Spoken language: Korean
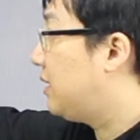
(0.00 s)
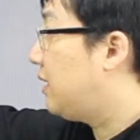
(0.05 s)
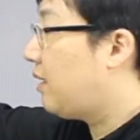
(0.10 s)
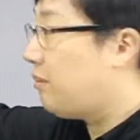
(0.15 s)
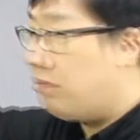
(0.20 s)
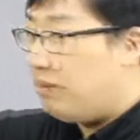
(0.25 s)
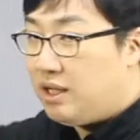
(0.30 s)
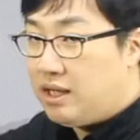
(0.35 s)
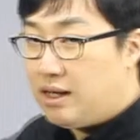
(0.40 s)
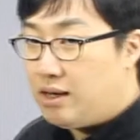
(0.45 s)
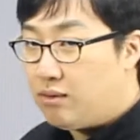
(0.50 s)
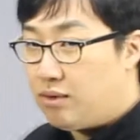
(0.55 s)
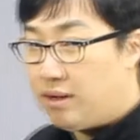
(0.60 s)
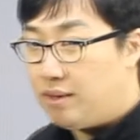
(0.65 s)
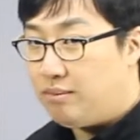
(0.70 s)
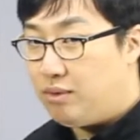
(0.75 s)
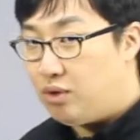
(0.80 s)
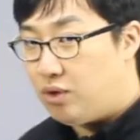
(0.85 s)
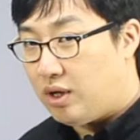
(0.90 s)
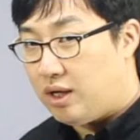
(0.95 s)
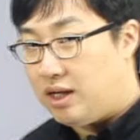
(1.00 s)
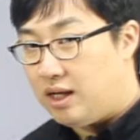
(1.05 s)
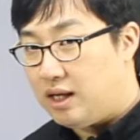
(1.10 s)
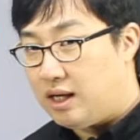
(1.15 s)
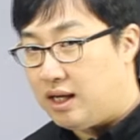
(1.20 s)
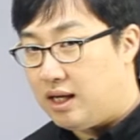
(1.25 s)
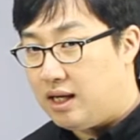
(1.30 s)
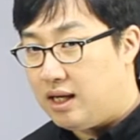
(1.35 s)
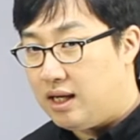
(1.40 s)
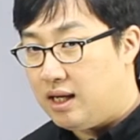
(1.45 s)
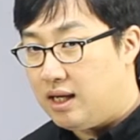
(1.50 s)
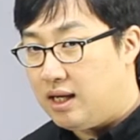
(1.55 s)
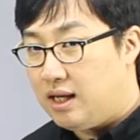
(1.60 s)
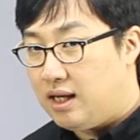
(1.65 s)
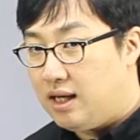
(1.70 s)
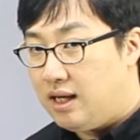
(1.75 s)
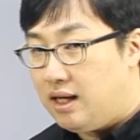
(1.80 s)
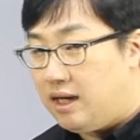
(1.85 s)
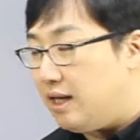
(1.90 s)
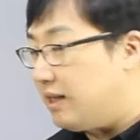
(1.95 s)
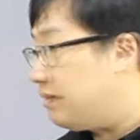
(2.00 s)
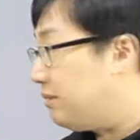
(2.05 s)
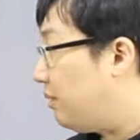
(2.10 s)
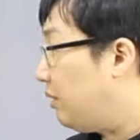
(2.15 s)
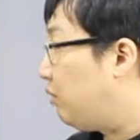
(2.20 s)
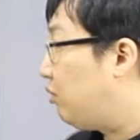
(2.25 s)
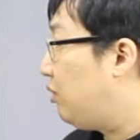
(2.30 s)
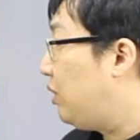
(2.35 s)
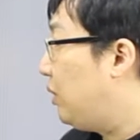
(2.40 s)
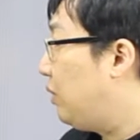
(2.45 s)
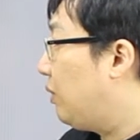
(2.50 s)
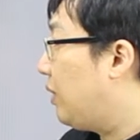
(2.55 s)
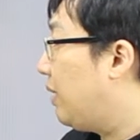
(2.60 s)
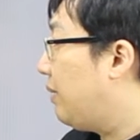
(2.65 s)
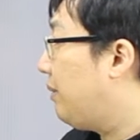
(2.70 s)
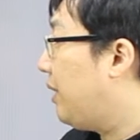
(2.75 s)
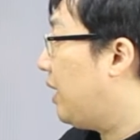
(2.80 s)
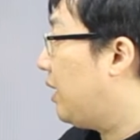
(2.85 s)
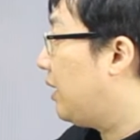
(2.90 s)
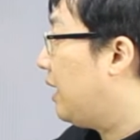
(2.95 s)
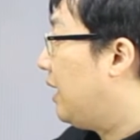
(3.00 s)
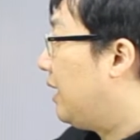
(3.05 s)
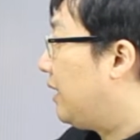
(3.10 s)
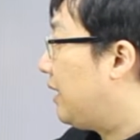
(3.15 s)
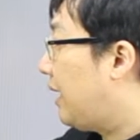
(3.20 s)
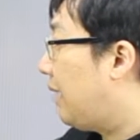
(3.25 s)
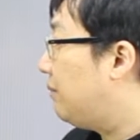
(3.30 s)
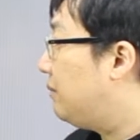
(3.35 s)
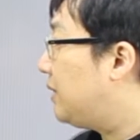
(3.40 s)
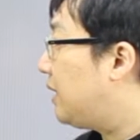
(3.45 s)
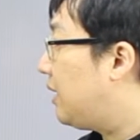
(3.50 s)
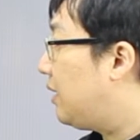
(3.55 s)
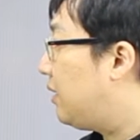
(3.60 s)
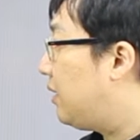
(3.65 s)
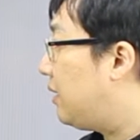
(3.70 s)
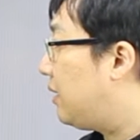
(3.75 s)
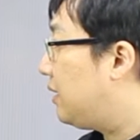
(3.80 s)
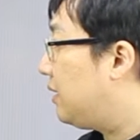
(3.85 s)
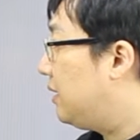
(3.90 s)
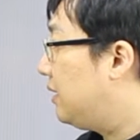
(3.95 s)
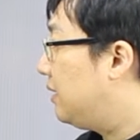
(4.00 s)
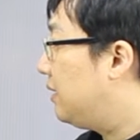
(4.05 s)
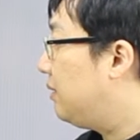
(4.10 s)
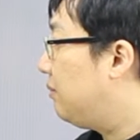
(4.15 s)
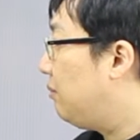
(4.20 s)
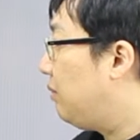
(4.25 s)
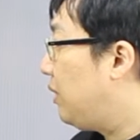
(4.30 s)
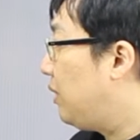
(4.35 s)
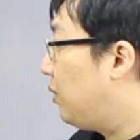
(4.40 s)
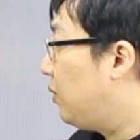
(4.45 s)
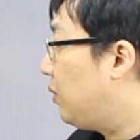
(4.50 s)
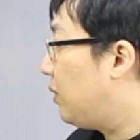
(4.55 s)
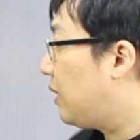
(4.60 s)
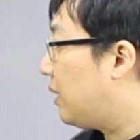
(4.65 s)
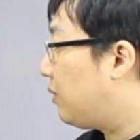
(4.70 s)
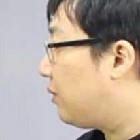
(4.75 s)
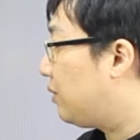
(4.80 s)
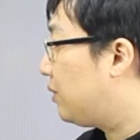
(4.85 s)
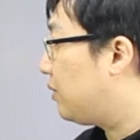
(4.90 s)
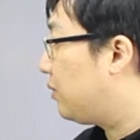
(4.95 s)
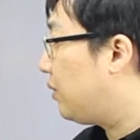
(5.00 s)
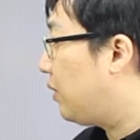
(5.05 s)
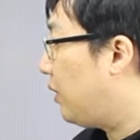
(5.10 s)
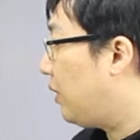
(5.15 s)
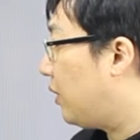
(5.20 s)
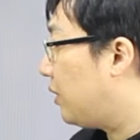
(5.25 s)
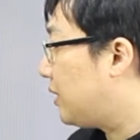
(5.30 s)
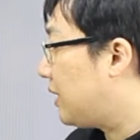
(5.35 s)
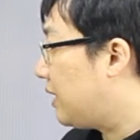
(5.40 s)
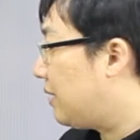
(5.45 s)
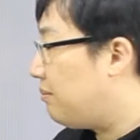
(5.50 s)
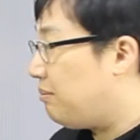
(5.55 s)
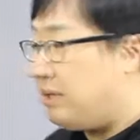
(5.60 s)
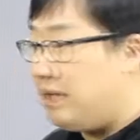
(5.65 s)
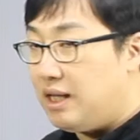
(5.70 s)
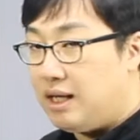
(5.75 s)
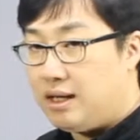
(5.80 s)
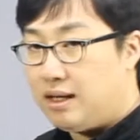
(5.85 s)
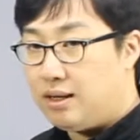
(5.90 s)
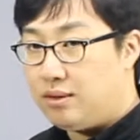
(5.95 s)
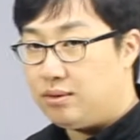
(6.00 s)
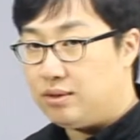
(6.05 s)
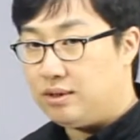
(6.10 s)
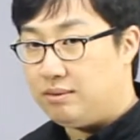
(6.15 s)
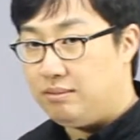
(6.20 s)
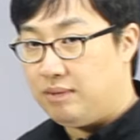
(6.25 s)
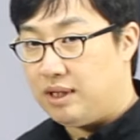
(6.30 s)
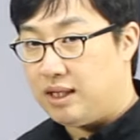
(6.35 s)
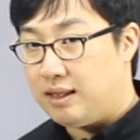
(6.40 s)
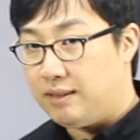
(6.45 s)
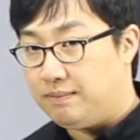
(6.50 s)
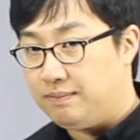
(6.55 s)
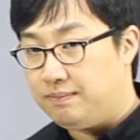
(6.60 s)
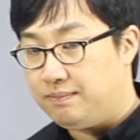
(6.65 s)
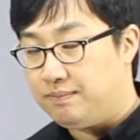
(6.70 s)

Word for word: 그냥 미라고 하면 되니까. 하지만 뒤로 가면 남자는 미오라고 쓰고요. 여자는 미아라고 씁니다.